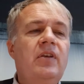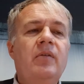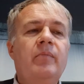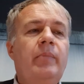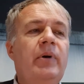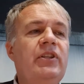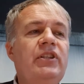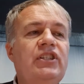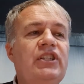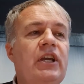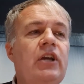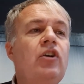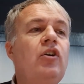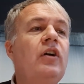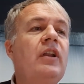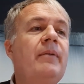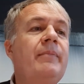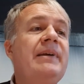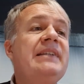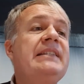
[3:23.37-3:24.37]
Poi dice
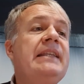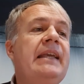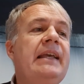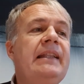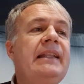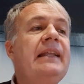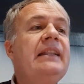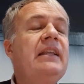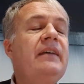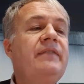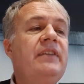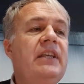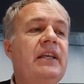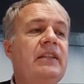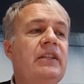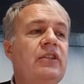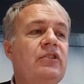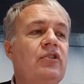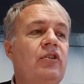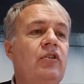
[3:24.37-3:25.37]
ancora, ma sei andata via
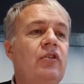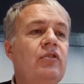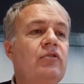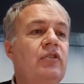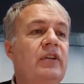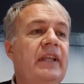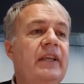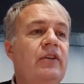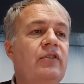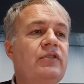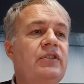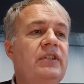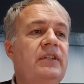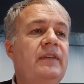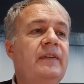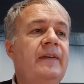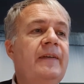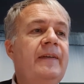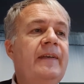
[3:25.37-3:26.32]
tesoro, non è così?